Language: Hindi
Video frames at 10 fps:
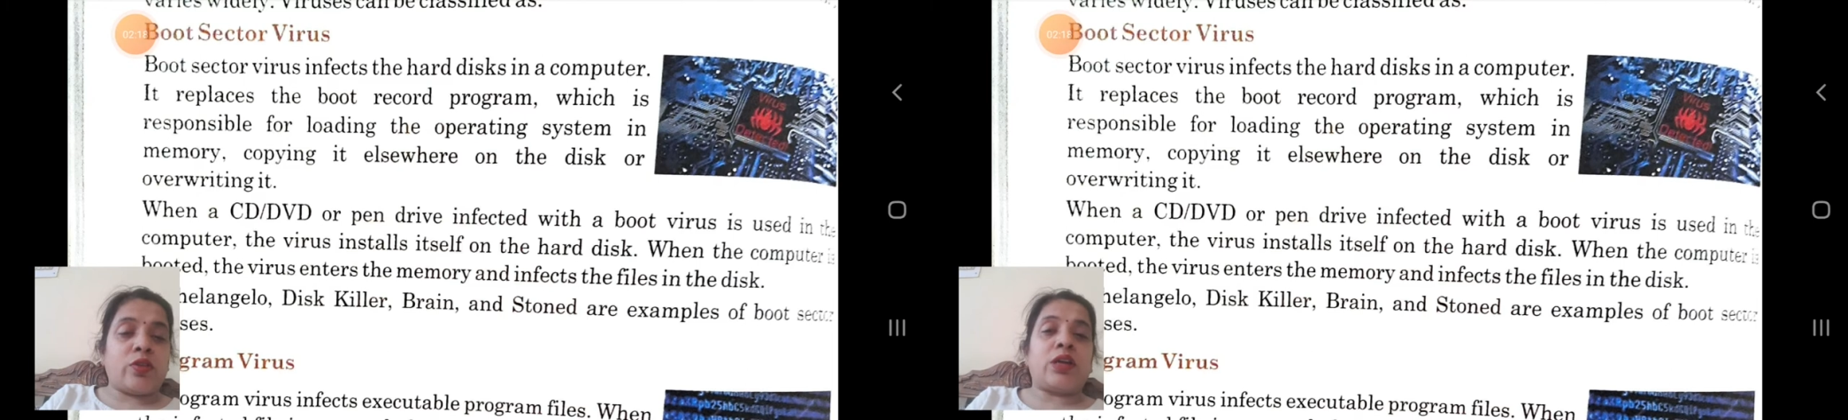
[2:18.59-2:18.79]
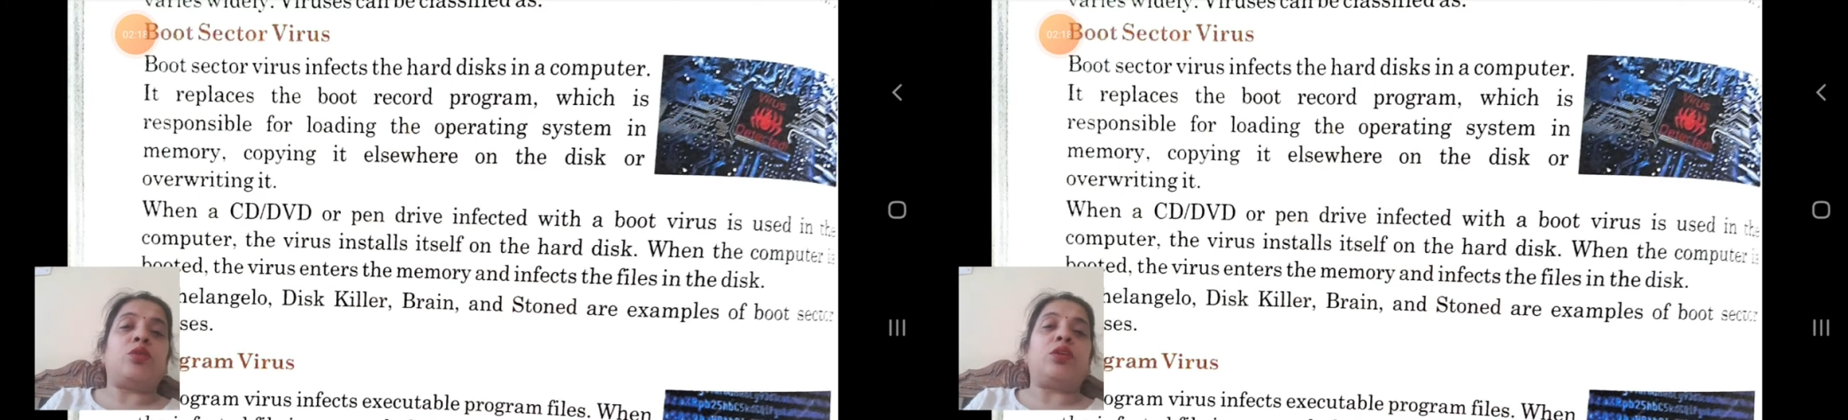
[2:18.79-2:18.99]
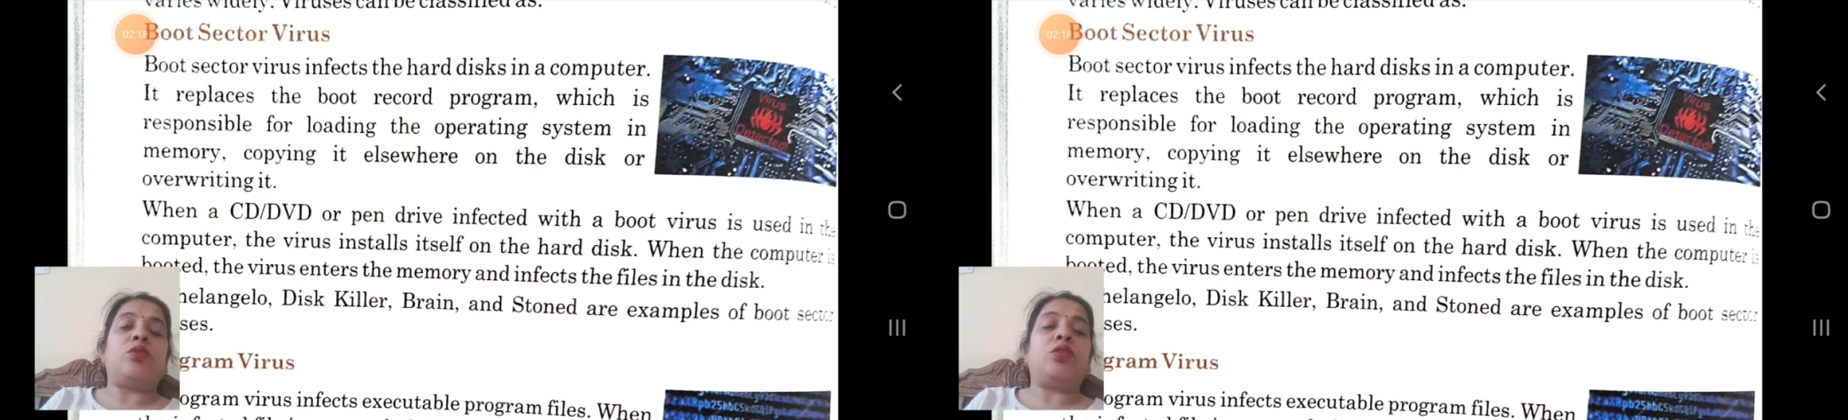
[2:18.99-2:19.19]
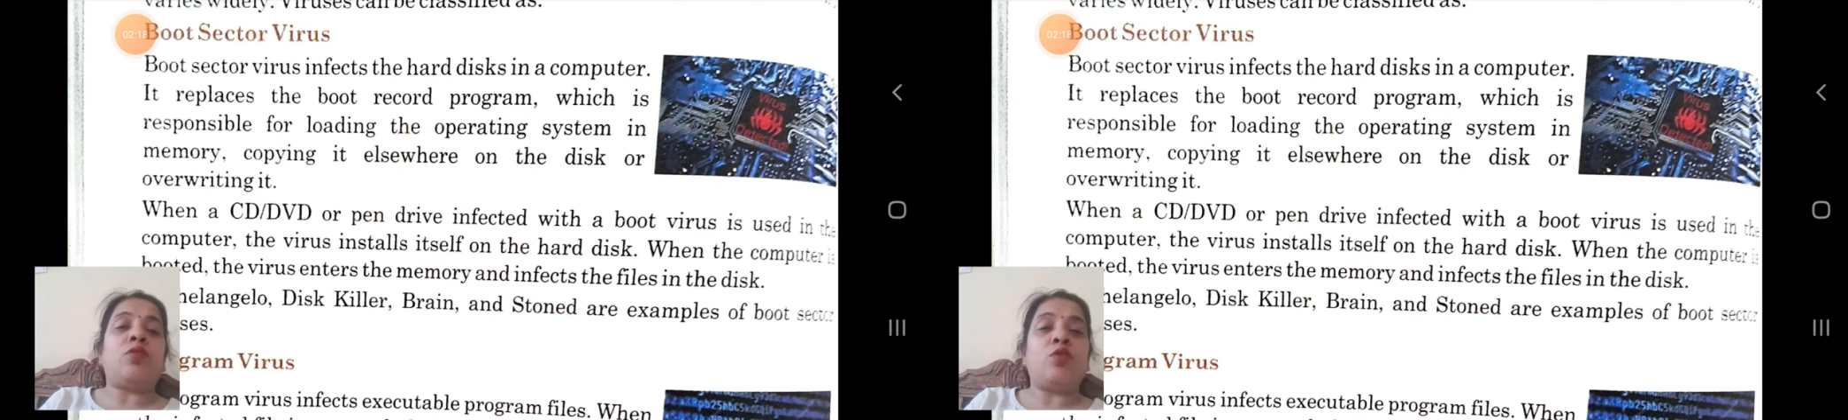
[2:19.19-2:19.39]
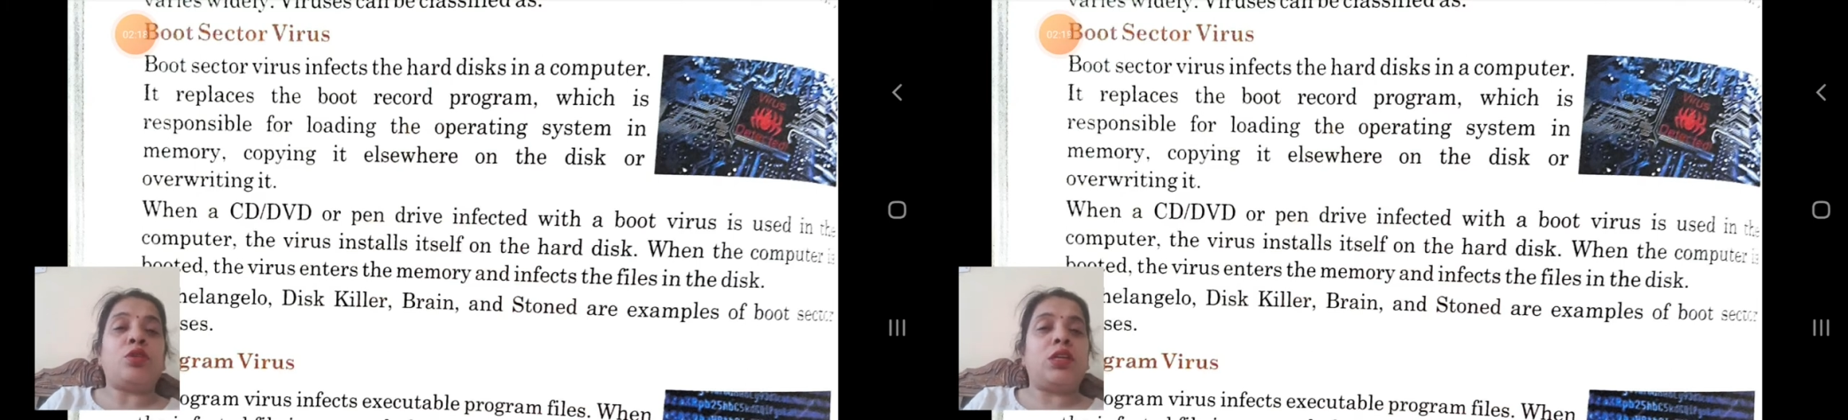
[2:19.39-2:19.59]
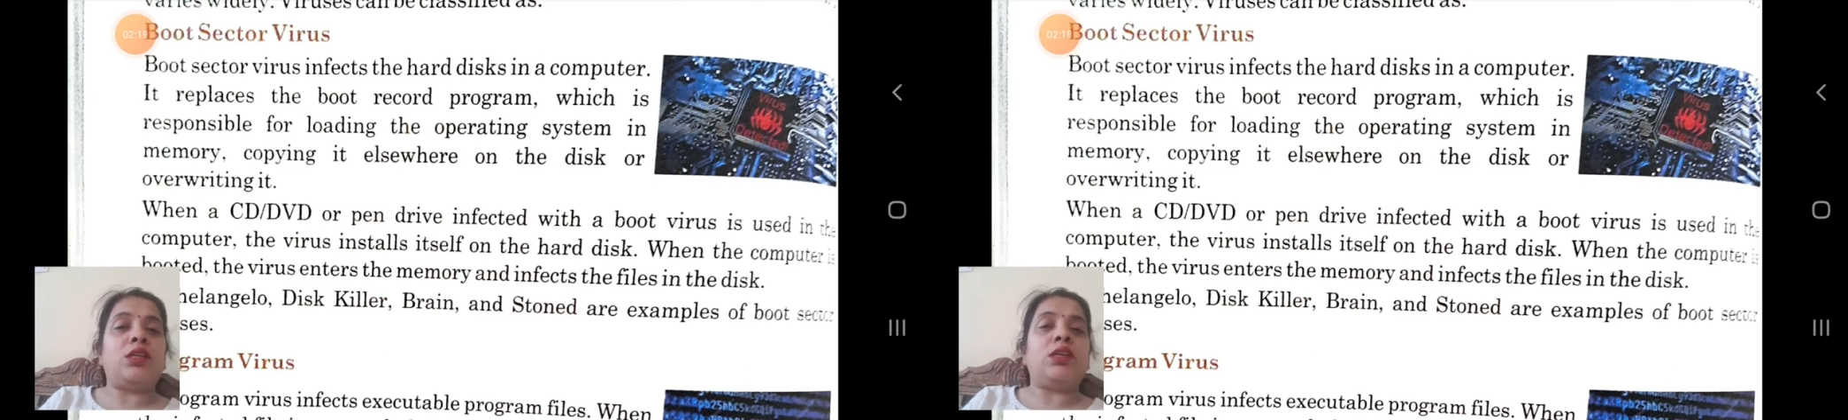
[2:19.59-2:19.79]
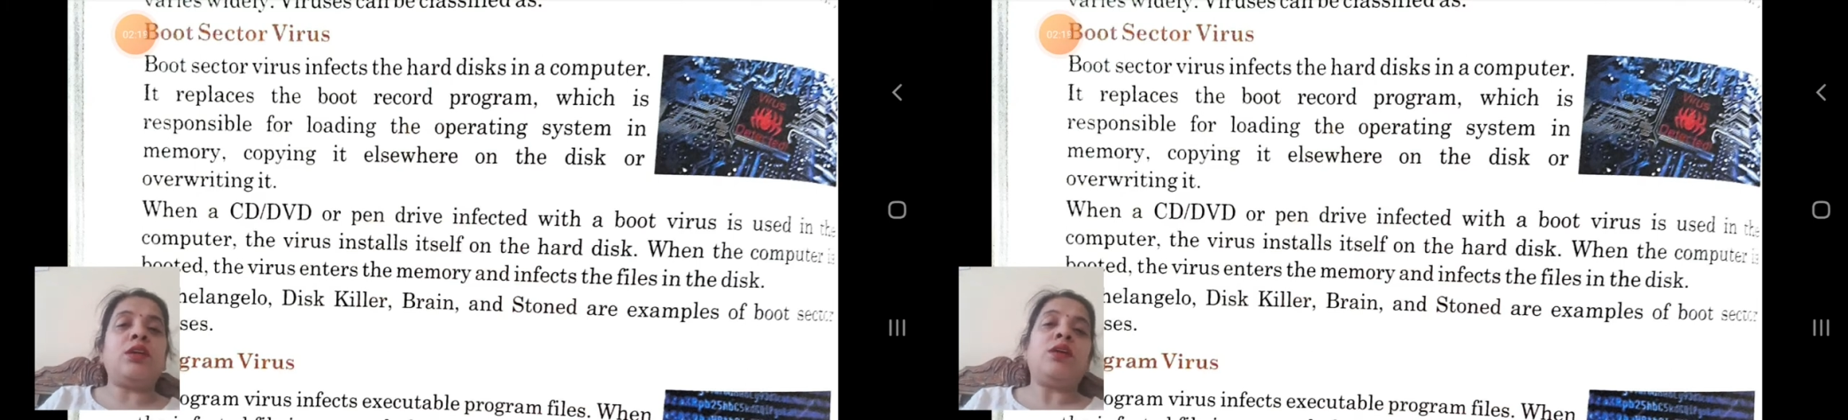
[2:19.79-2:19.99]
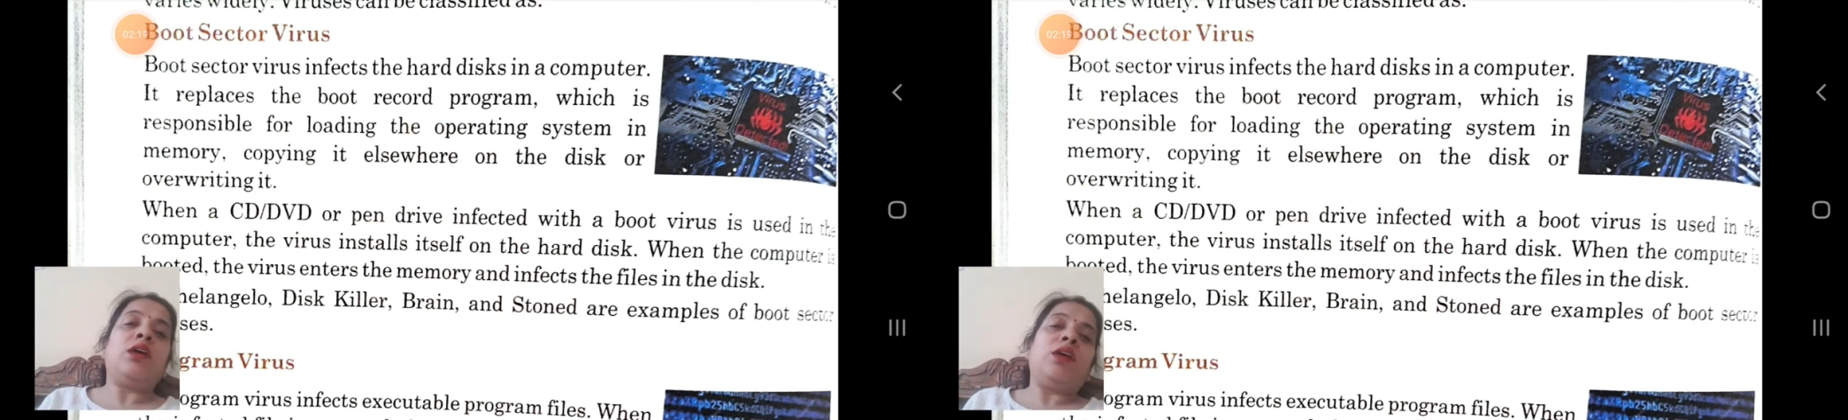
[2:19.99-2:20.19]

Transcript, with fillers: वगैरह होते होते हैं वो धीरे धीरे